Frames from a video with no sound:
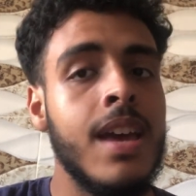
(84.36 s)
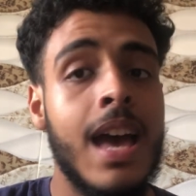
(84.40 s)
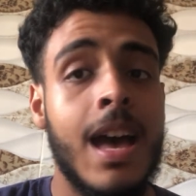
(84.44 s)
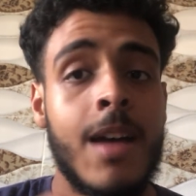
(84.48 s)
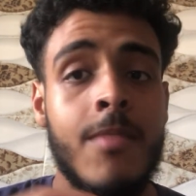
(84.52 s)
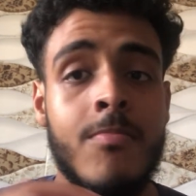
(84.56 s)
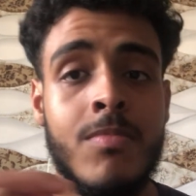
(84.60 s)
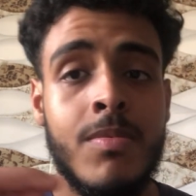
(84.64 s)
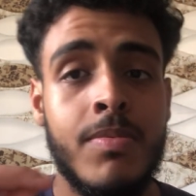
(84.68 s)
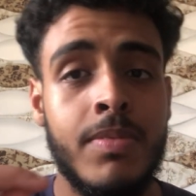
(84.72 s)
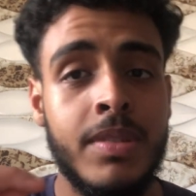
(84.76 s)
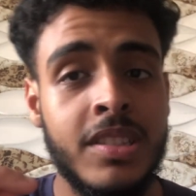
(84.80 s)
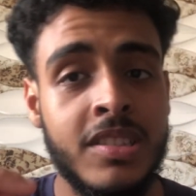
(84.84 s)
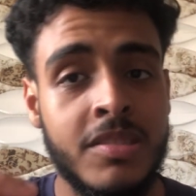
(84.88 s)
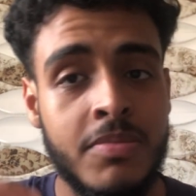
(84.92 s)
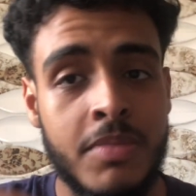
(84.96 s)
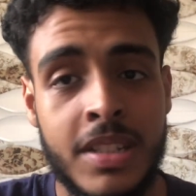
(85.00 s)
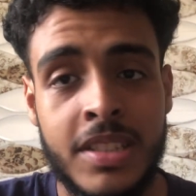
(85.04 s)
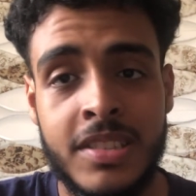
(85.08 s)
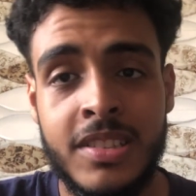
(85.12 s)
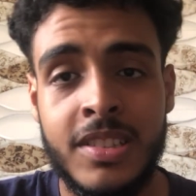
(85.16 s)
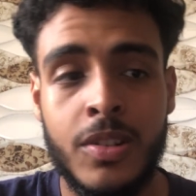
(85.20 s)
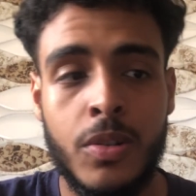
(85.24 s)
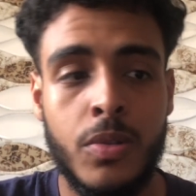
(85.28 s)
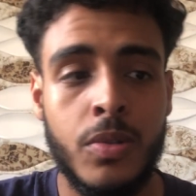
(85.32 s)
اما بالنسبه
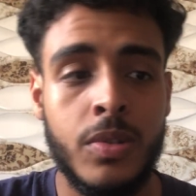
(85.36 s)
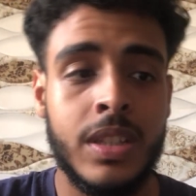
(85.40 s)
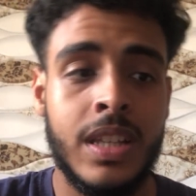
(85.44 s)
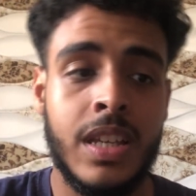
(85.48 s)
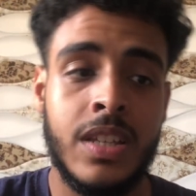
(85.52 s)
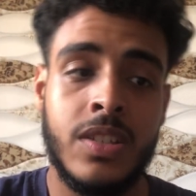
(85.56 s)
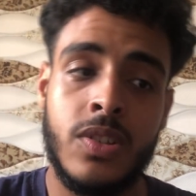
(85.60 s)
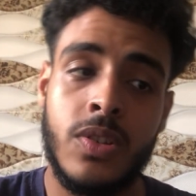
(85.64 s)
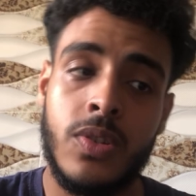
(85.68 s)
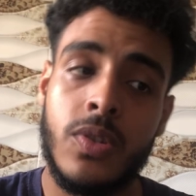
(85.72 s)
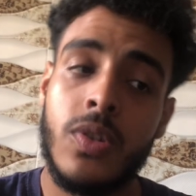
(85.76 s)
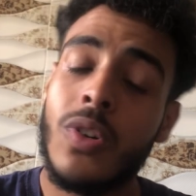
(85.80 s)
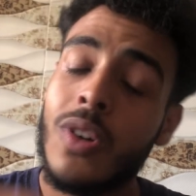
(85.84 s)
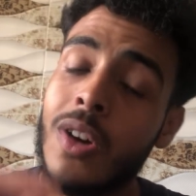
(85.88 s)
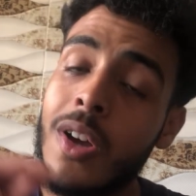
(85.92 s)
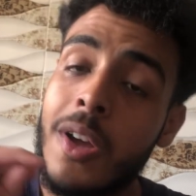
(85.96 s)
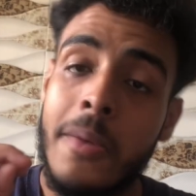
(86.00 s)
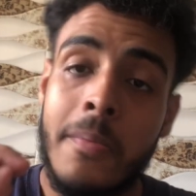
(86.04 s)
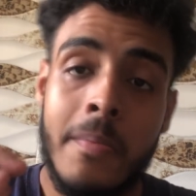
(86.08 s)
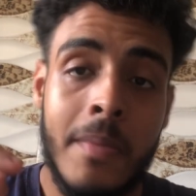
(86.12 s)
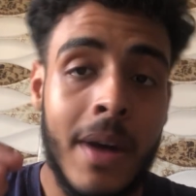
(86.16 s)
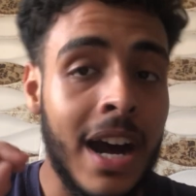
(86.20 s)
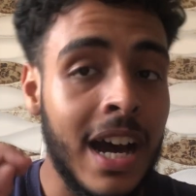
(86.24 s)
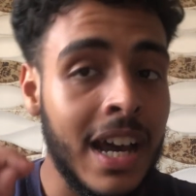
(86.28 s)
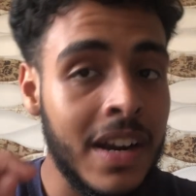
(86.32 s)
ليزيكول دانجينيور
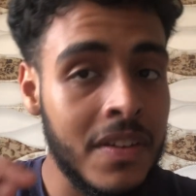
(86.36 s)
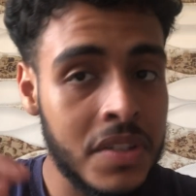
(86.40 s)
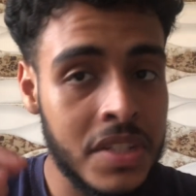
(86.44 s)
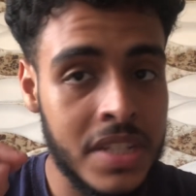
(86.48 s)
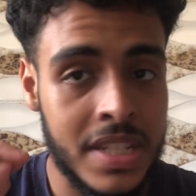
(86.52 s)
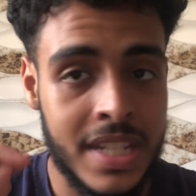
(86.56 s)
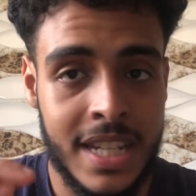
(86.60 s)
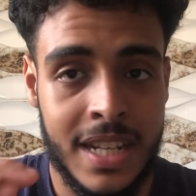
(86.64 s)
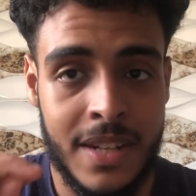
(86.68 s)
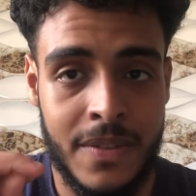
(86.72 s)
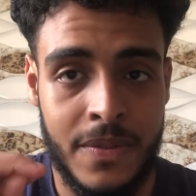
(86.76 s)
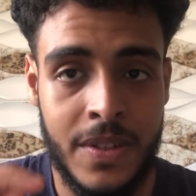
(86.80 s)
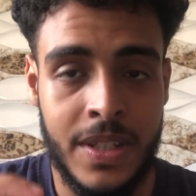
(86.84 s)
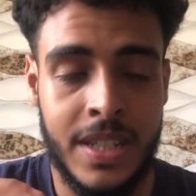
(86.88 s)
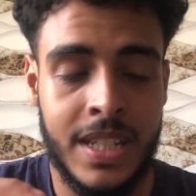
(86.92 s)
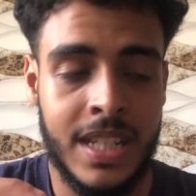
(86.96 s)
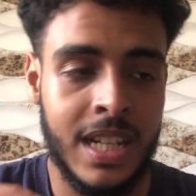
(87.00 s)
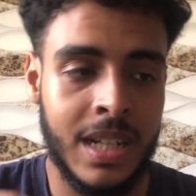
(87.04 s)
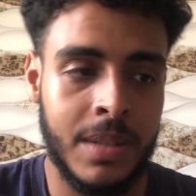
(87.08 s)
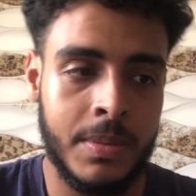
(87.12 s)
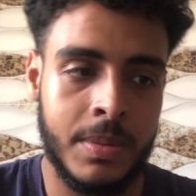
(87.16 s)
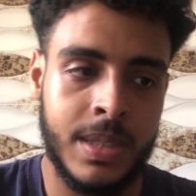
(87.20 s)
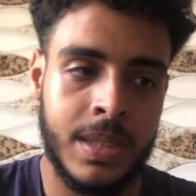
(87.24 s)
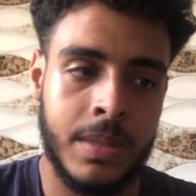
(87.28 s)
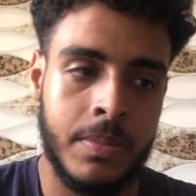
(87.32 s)
ما عرفتش شنو هي
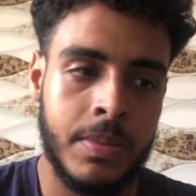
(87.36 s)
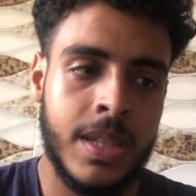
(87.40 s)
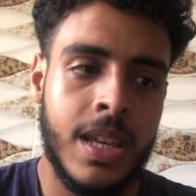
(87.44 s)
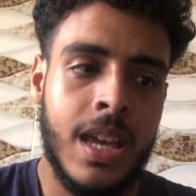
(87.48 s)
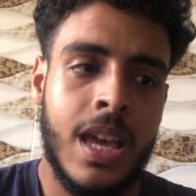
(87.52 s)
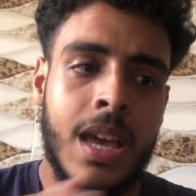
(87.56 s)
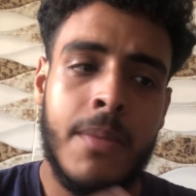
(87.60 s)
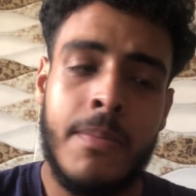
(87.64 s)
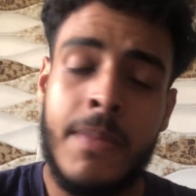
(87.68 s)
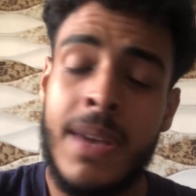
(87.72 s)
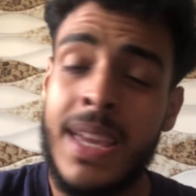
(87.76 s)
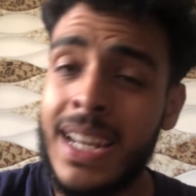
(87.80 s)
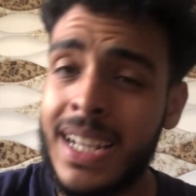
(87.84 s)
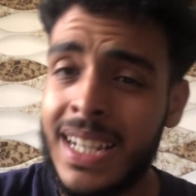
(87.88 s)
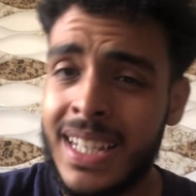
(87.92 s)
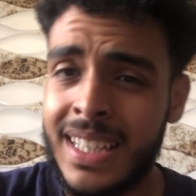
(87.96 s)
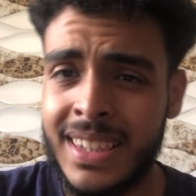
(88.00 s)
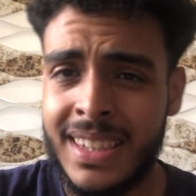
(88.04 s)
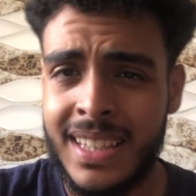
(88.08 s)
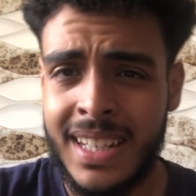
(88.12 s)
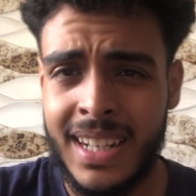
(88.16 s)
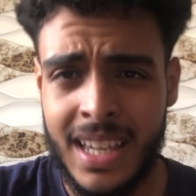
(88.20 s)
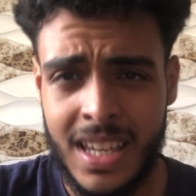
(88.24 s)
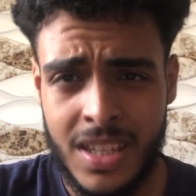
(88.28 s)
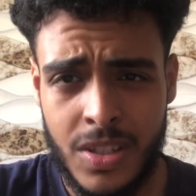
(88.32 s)
الفيليغ بالضبط ما انا
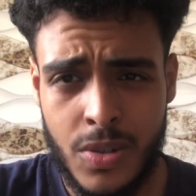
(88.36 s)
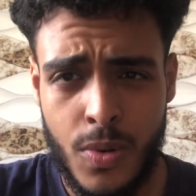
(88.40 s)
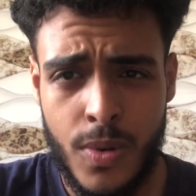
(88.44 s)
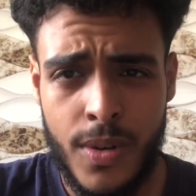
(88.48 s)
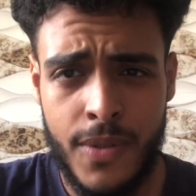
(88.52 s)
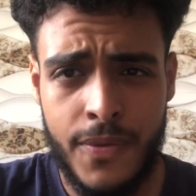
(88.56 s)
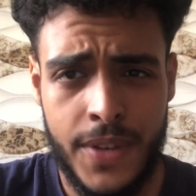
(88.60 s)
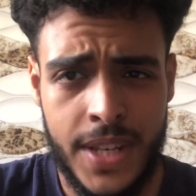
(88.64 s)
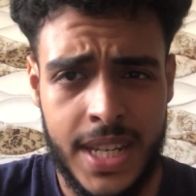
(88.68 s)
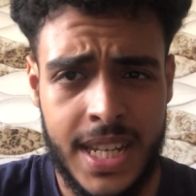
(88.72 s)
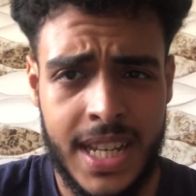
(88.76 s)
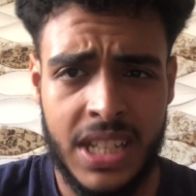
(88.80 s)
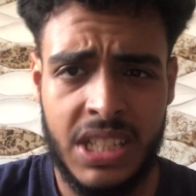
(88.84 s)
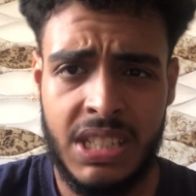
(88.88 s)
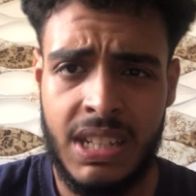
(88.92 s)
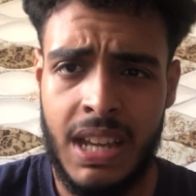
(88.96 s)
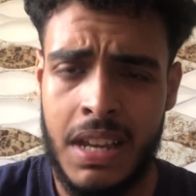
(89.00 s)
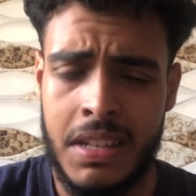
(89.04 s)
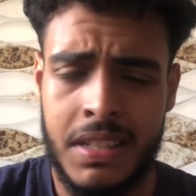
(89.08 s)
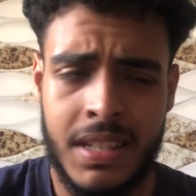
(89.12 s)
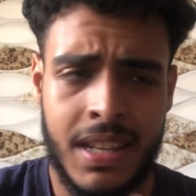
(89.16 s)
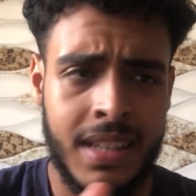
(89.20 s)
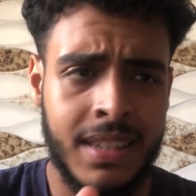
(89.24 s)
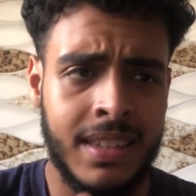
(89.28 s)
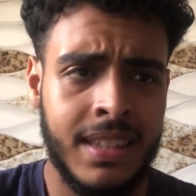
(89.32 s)
كنظن غتكون الفيليغ شي
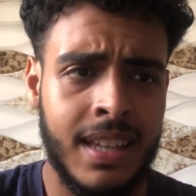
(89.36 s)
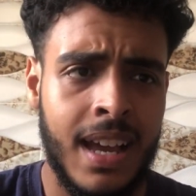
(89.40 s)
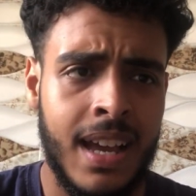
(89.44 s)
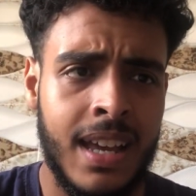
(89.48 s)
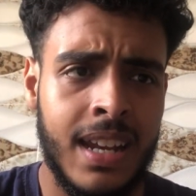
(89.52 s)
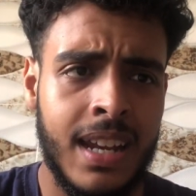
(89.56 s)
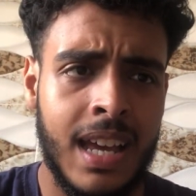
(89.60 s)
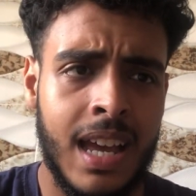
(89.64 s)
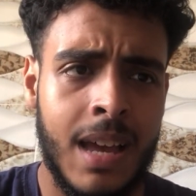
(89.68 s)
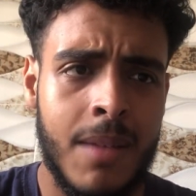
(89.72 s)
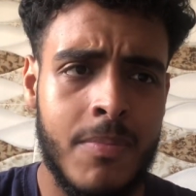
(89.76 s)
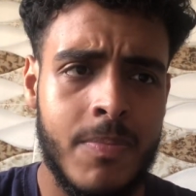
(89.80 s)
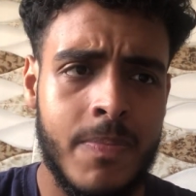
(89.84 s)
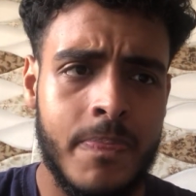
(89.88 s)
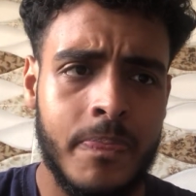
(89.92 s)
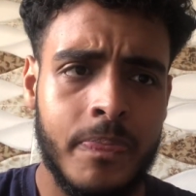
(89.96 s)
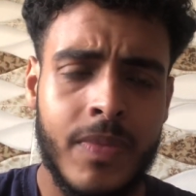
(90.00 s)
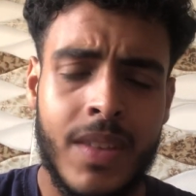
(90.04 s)
حاجه عندها علاقه ب...